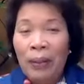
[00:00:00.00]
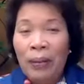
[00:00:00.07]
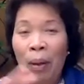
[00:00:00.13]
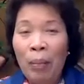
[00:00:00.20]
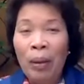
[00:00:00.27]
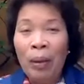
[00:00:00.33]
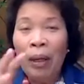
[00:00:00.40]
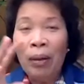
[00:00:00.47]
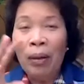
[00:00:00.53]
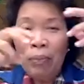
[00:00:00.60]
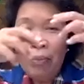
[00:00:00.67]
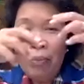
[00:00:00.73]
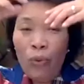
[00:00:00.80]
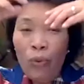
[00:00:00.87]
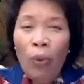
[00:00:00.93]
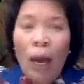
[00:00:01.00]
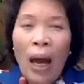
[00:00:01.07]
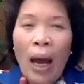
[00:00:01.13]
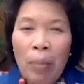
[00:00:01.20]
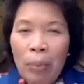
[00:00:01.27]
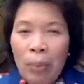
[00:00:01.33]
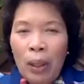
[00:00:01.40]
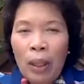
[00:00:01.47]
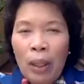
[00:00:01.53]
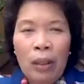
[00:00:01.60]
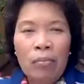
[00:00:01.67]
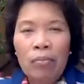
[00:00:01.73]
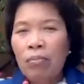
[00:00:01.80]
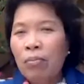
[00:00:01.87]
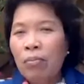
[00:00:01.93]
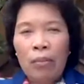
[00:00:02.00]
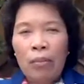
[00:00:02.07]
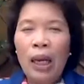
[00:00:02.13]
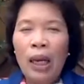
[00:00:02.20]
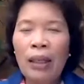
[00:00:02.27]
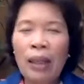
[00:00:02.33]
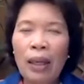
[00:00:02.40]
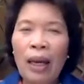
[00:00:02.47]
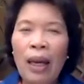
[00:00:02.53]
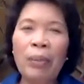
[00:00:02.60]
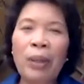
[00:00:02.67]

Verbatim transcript: ที่มันวุ่นวายไปหมดเลยอะไรแต่อะไร